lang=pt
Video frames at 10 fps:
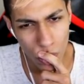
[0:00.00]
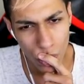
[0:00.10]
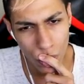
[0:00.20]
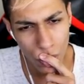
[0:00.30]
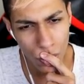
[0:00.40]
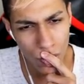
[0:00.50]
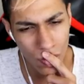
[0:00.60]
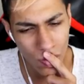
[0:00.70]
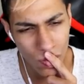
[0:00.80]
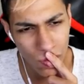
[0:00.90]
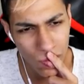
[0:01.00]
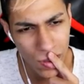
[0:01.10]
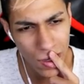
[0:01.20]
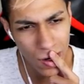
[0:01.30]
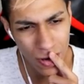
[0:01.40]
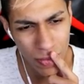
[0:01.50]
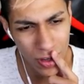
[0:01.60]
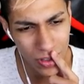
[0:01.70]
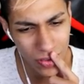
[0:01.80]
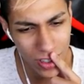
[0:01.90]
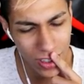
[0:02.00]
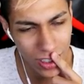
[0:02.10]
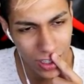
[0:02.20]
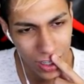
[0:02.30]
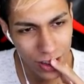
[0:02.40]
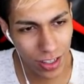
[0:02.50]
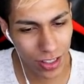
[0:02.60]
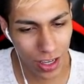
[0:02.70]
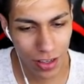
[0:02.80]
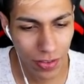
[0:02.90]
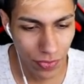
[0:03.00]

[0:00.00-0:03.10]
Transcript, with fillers: Hum, o que que eu posso fazer? Já sei.